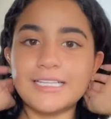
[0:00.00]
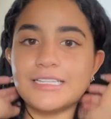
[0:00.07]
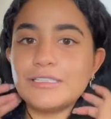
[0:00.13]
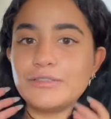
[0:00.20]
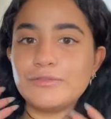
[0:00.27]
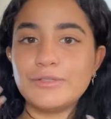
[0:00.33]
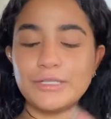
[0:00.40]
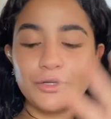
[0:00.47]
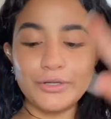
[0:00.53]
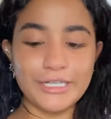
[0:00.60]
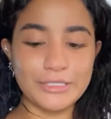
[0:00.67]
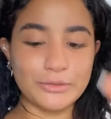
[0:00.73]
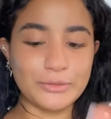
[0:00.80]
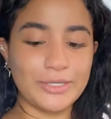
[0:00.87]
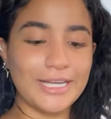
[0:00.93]
divinos
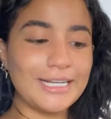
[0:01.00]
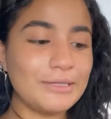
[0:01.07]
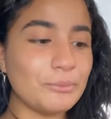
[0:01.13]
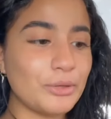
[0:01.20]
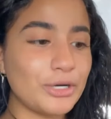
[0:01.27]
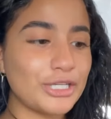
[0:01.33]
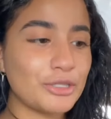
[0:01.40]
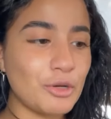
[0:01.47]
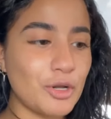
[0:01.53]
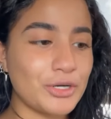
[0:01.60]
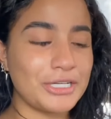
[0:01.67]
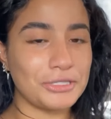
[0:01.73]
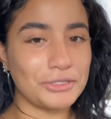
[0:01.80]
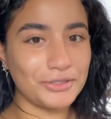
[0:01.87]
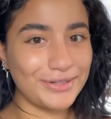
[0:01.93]
y natural, un poquito
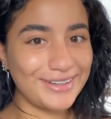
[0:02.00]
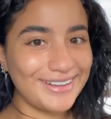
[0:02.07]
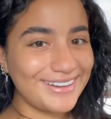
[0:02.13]
loquito.